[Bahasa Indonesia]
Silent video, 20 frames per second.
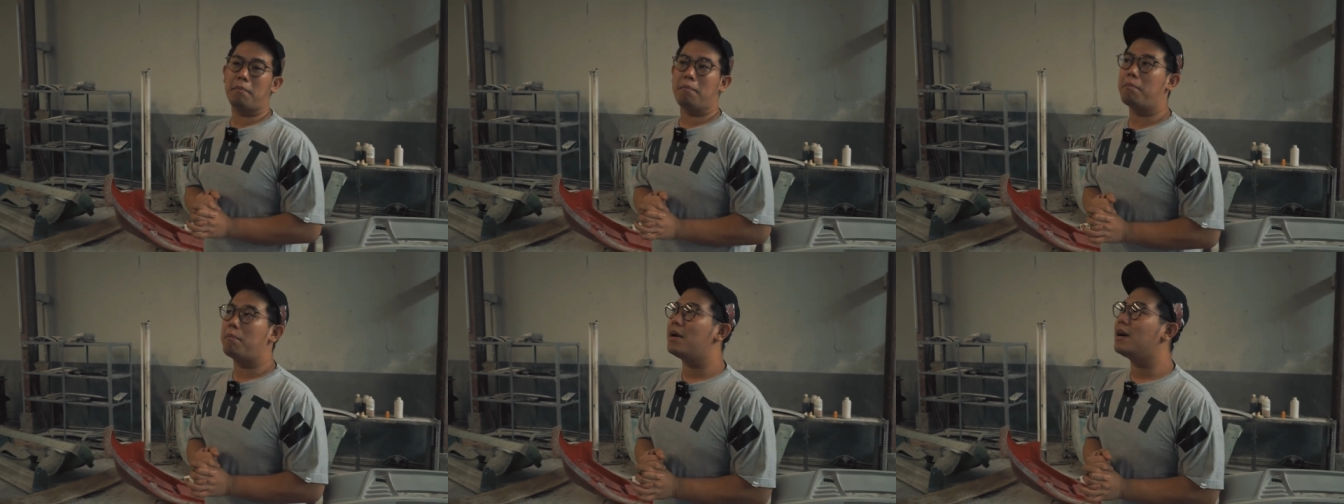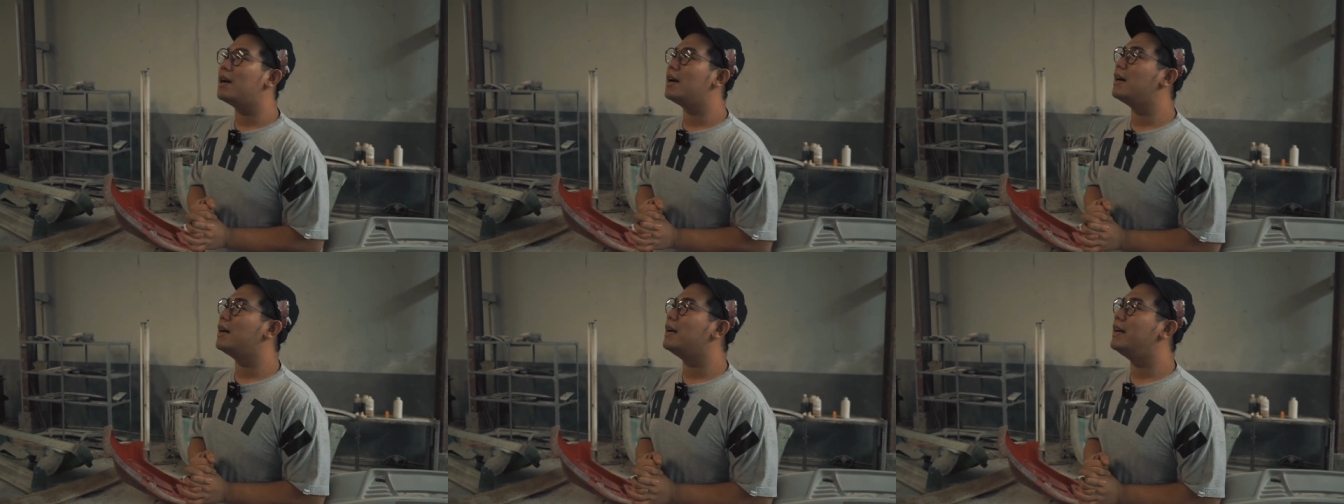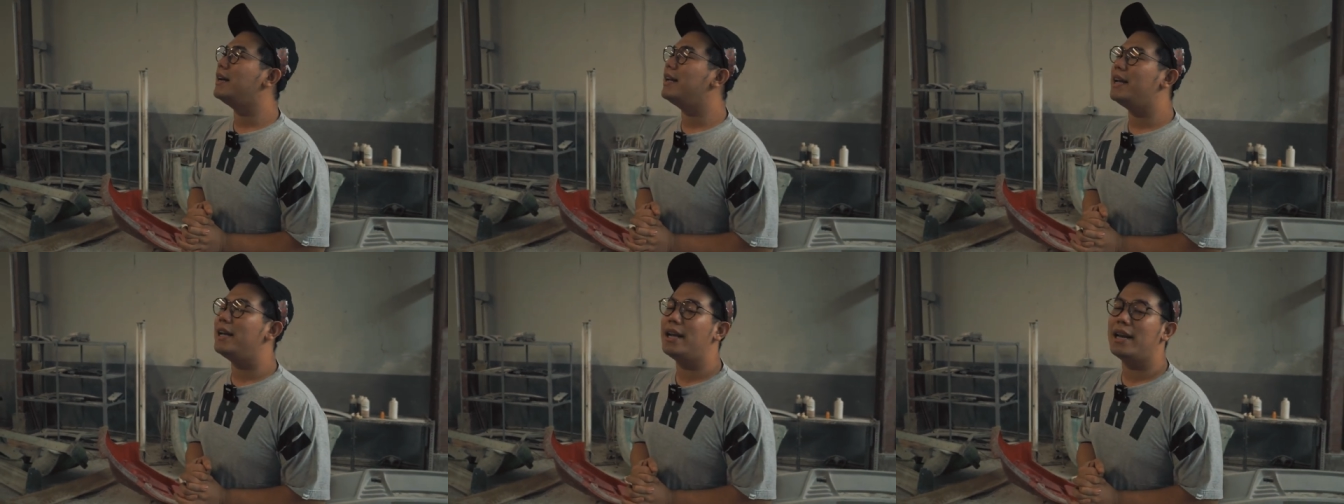
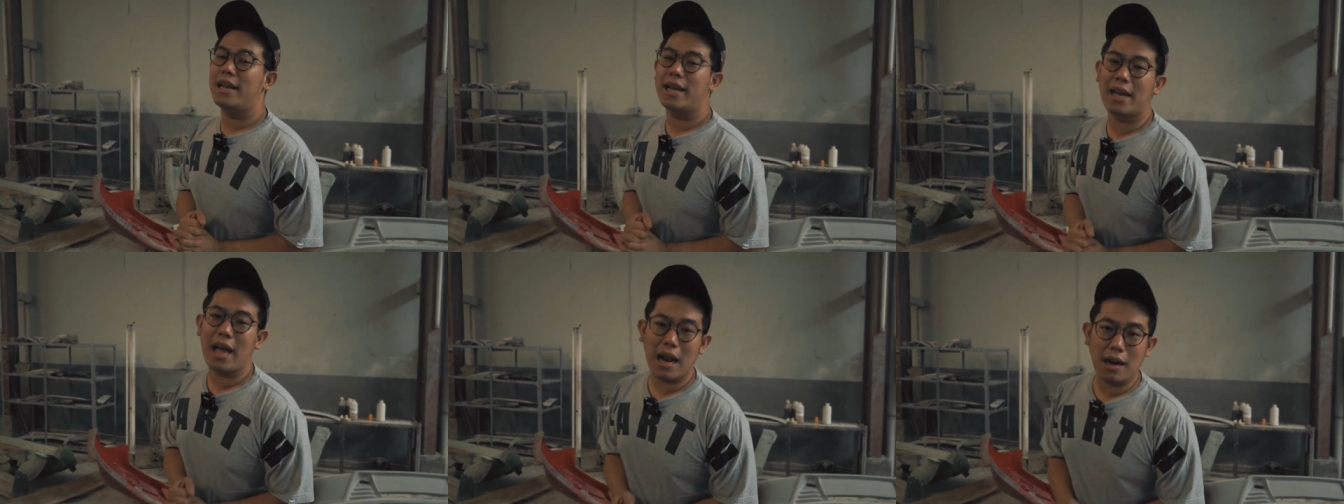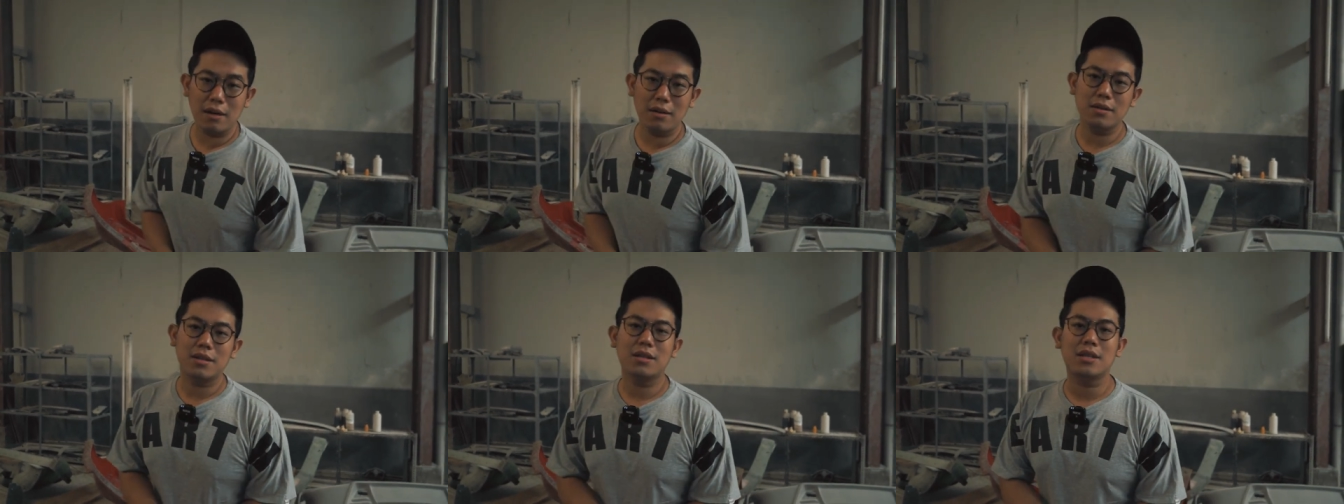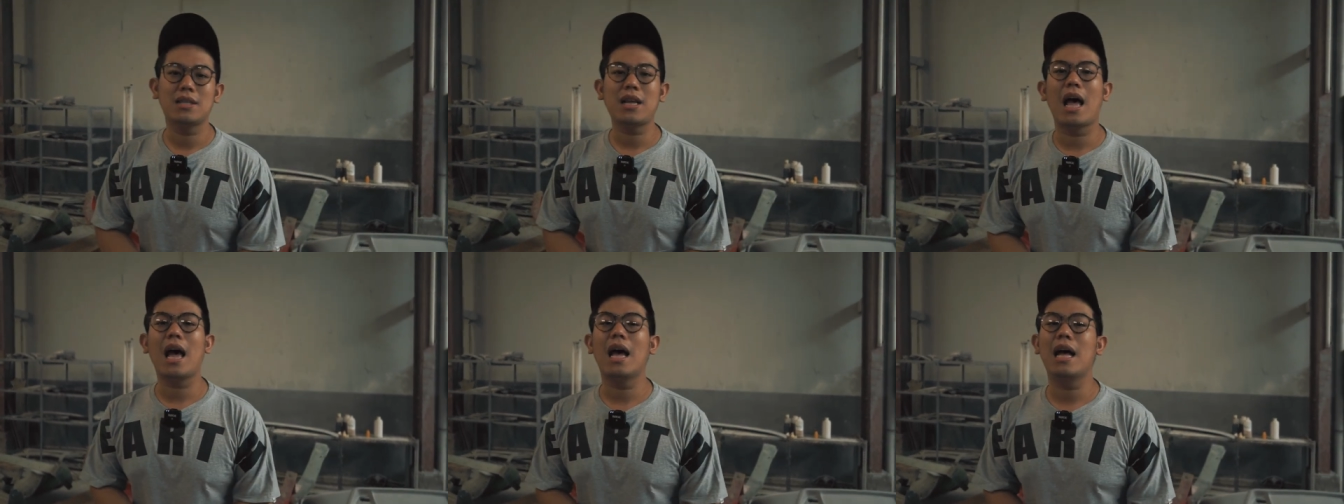mendirikan
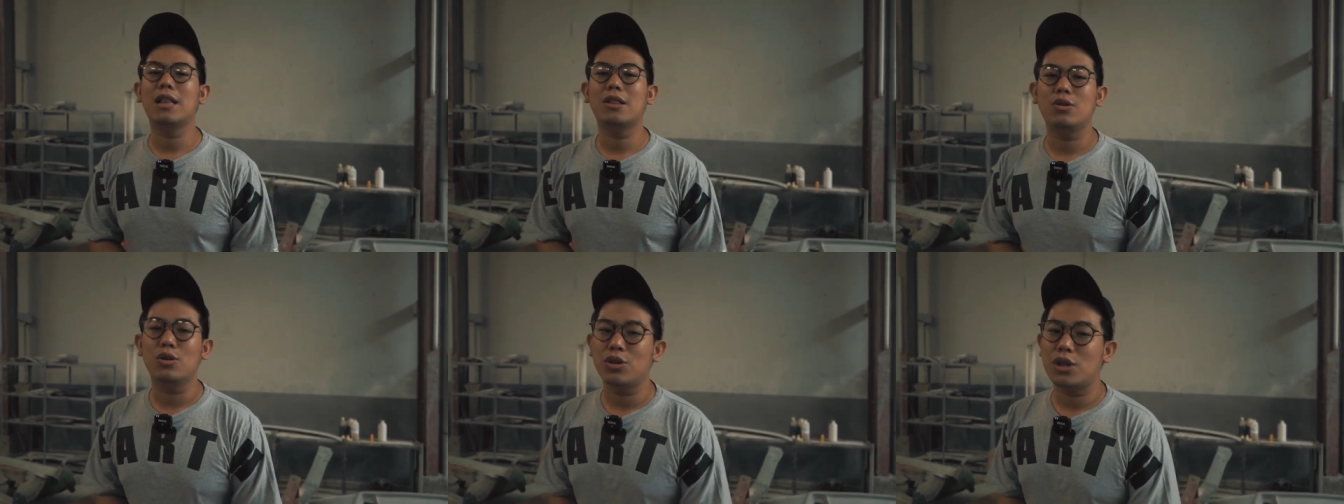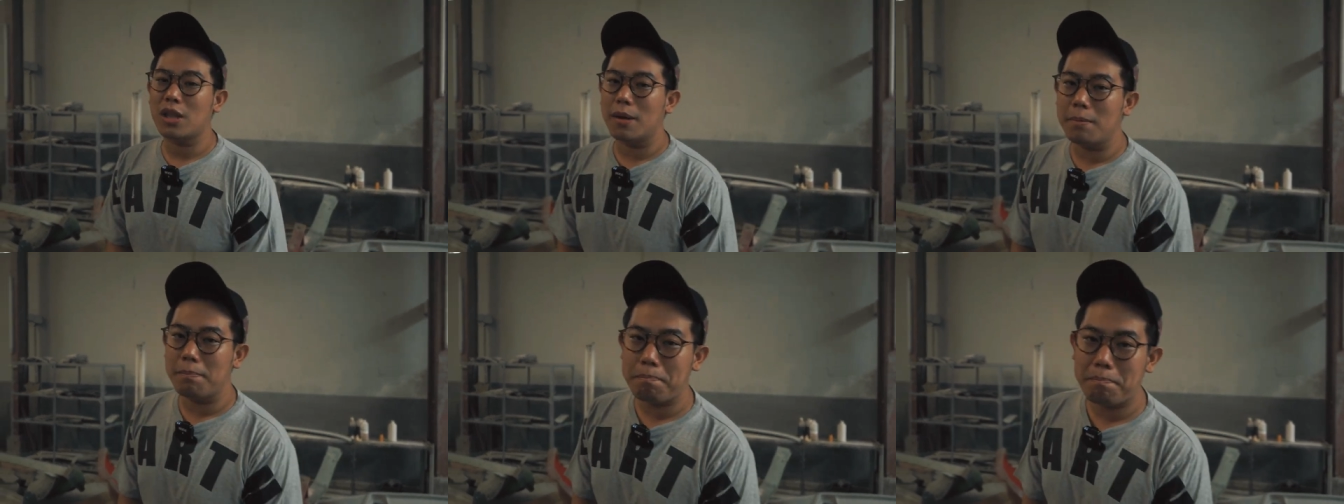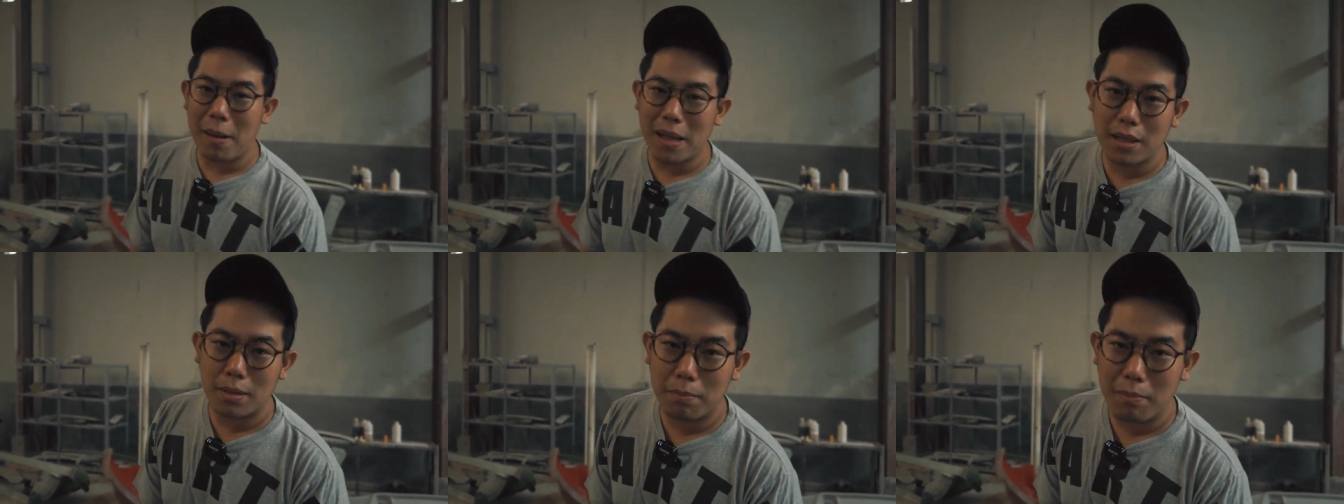satu
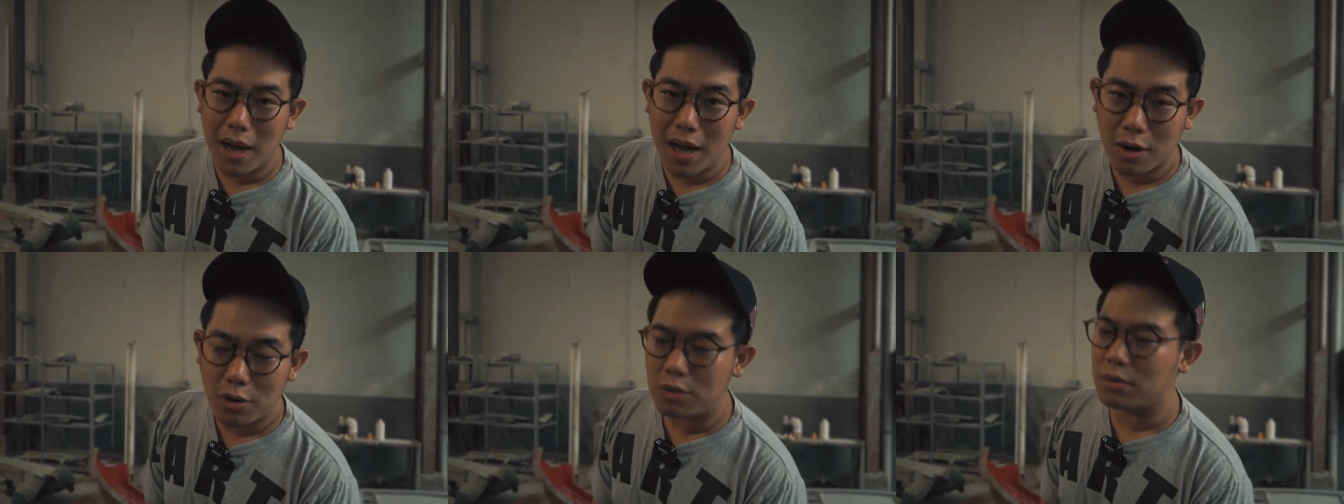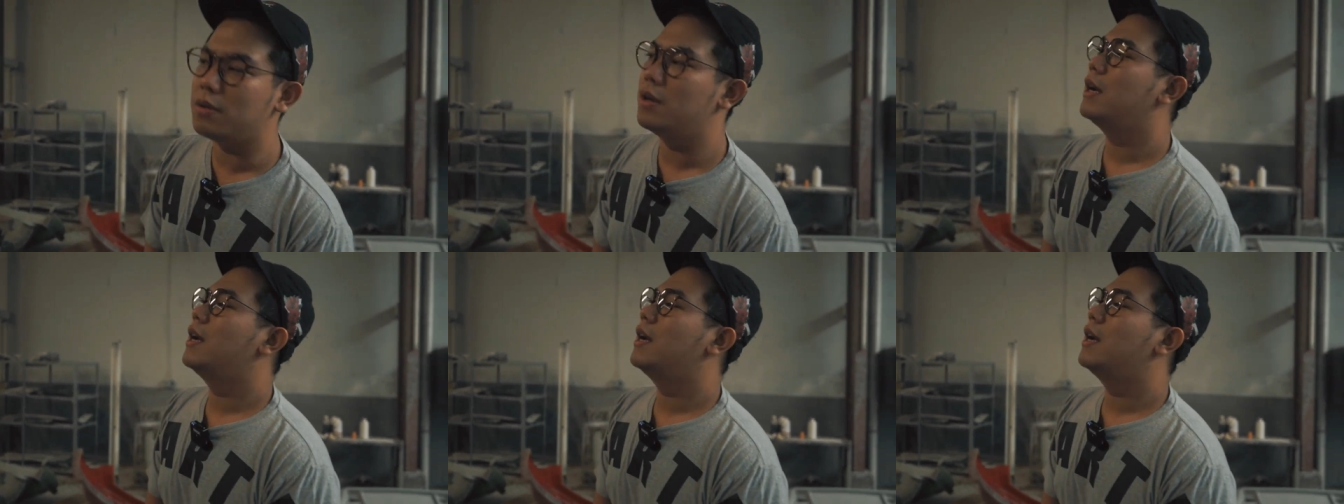tempat baru